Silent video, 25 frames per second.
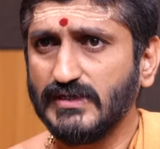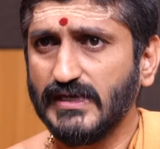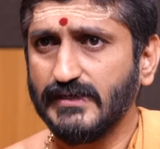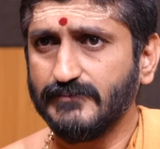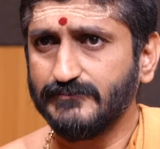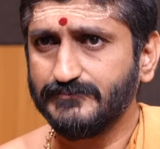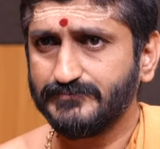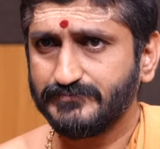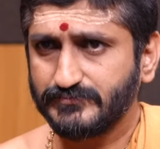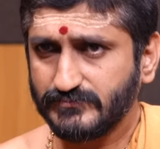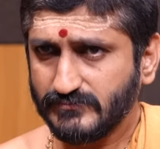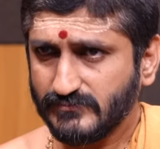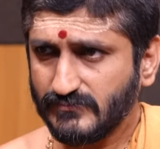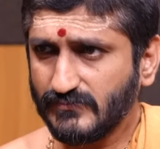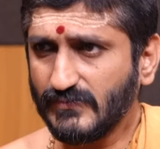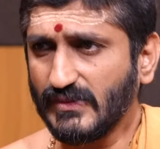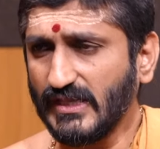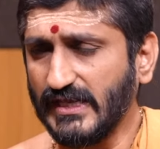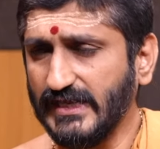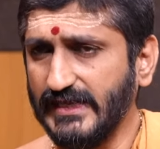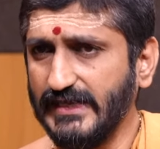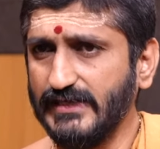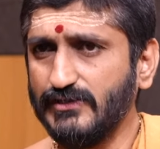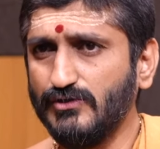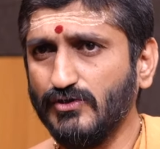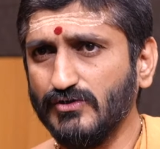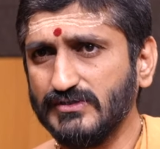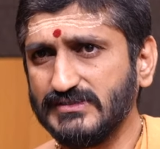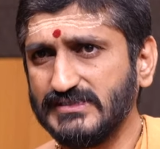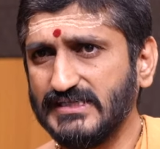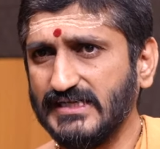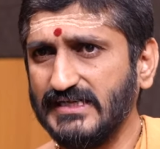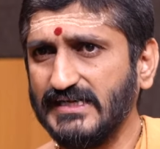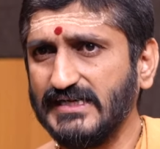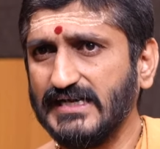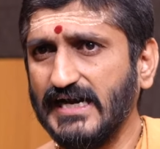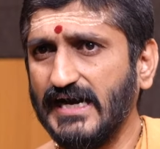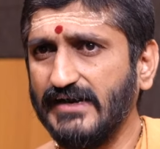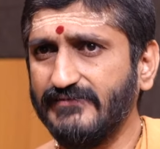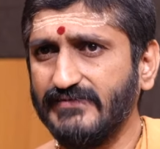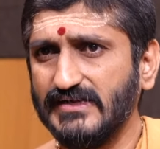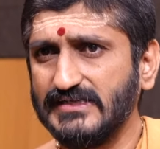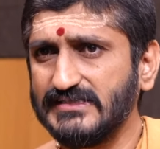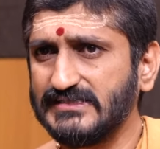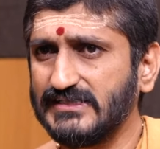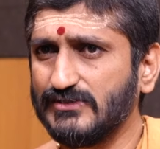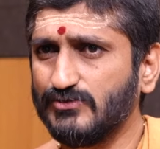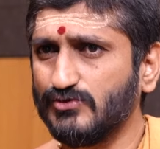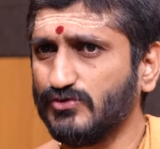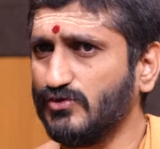ఉన్నాం ఏదో
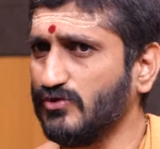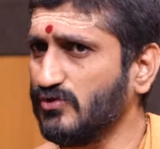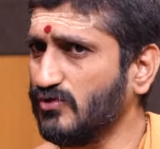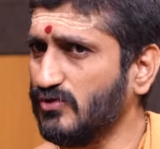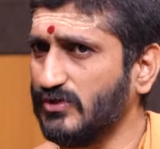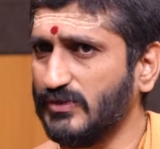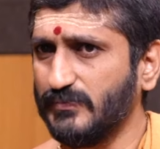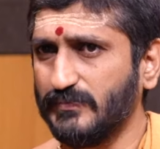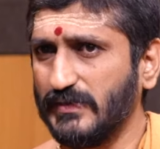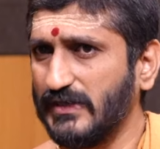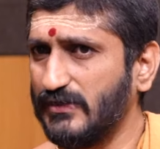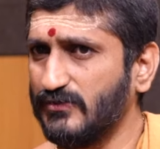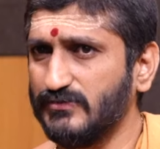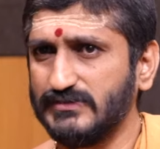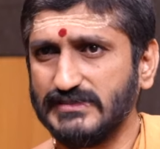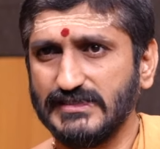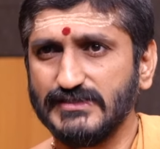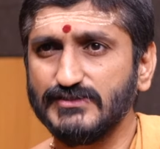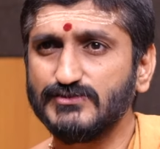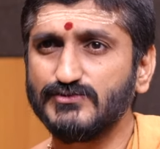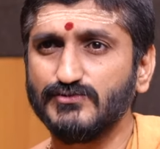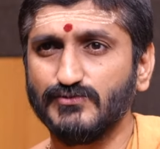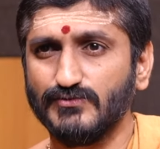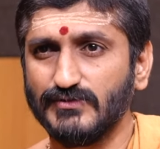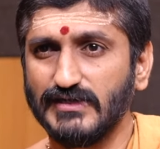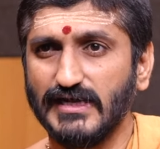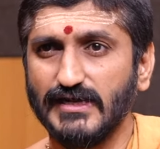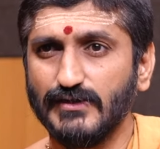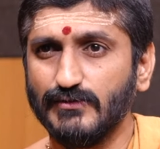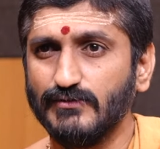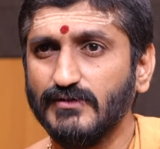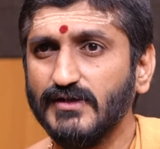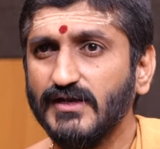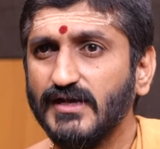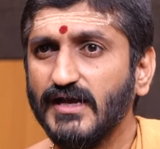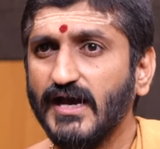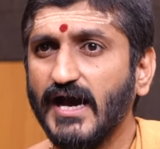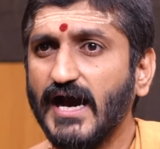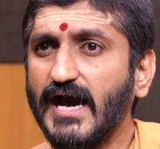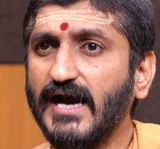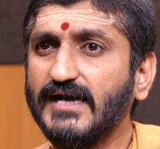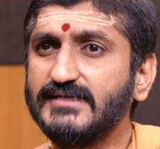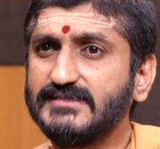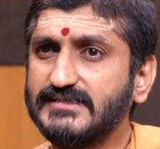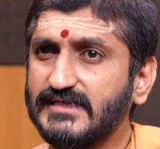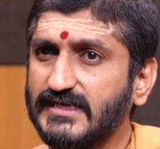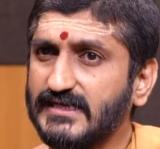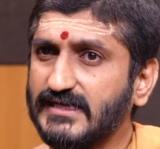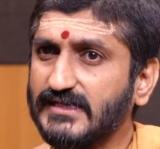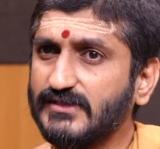క్షణికావేశంతో కొన్ని పనులు చేస్తూ ఉన్నారు ఆ
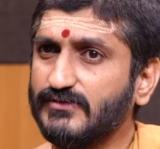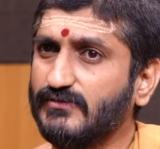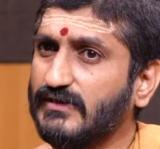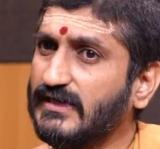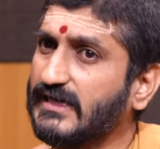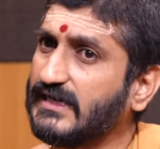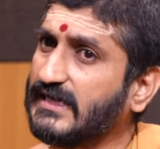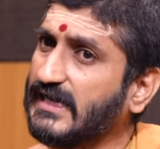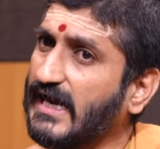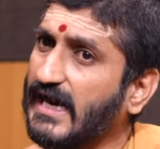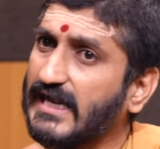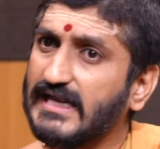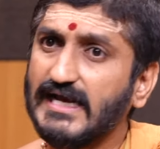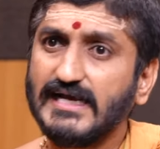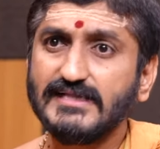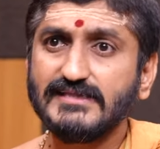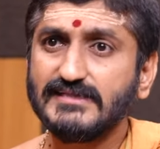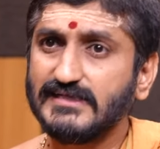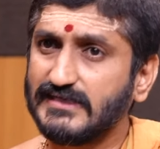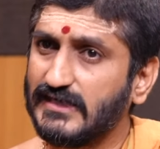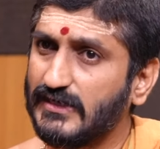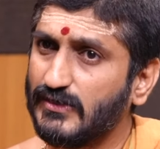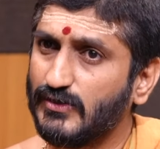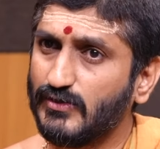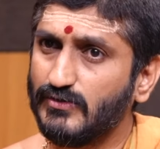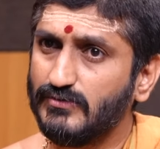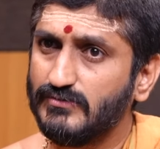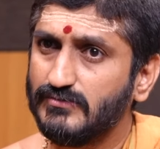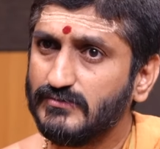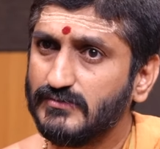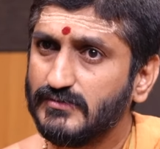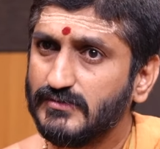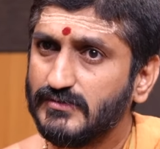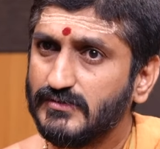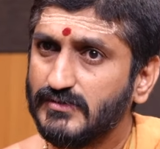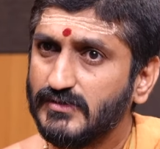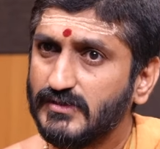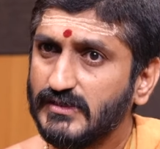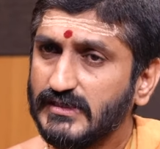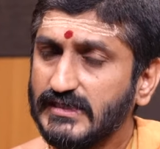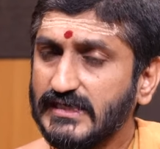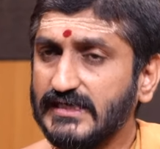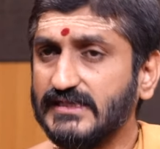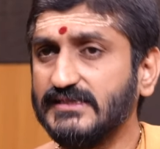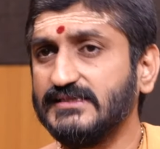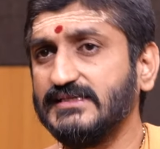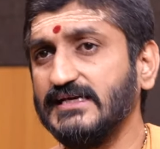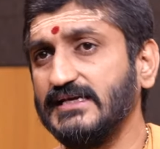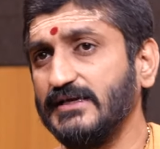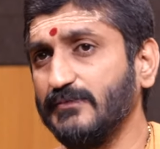చేయడం ద్వారా కాలాంతరంలో
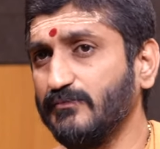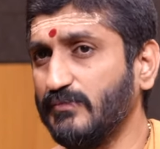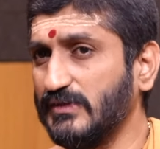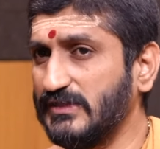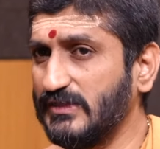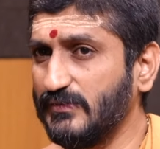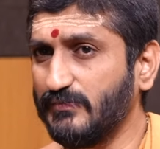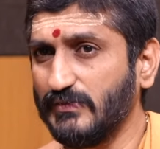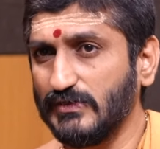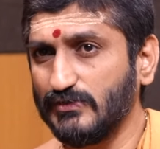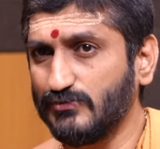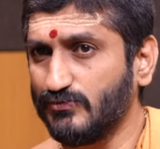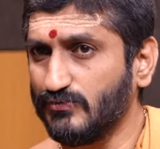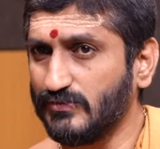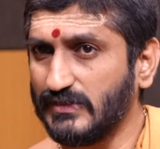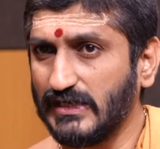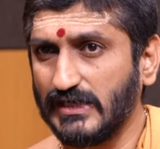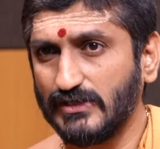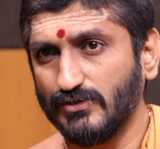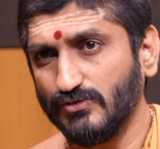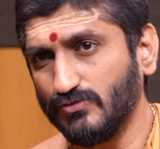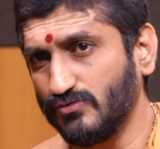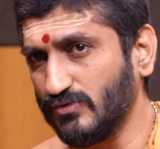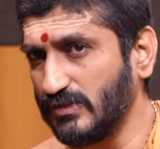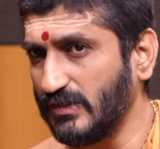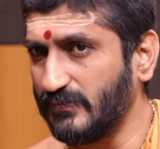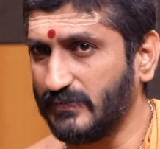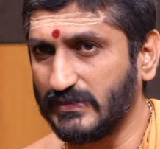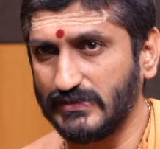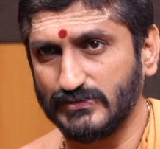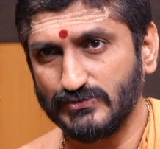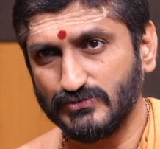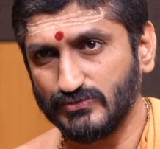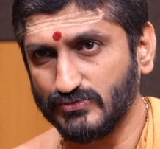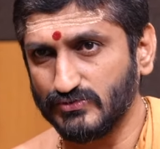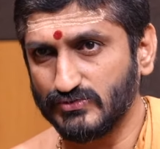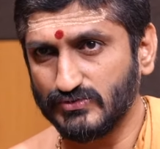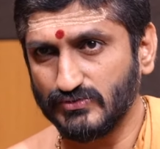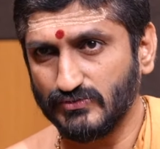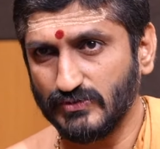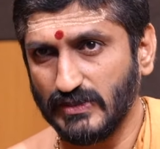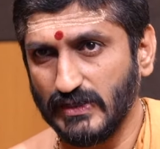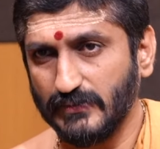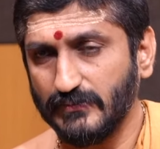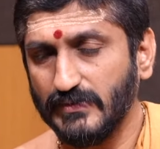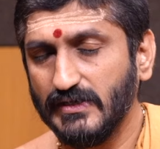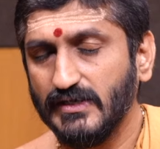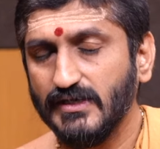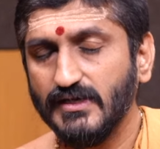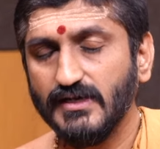ఎంత ఇబ్బంది పడుతున్నారో కూడా మనం
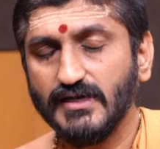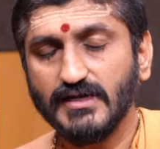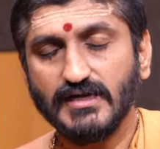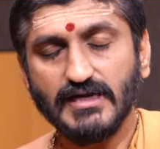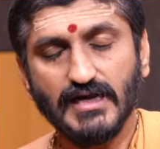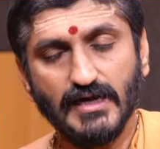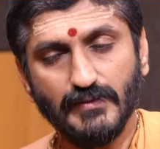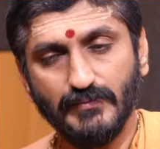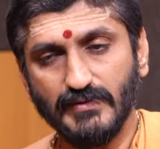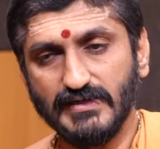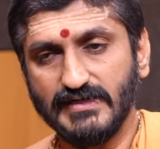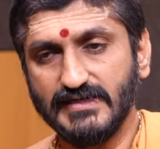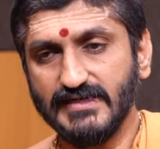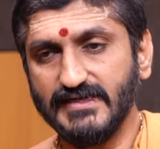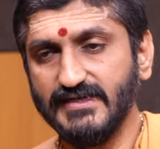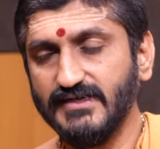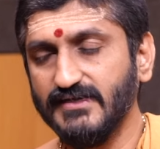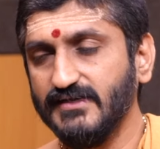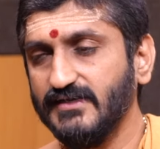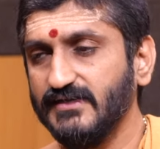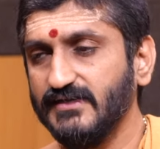చూస్తున్నాం కాబట్టి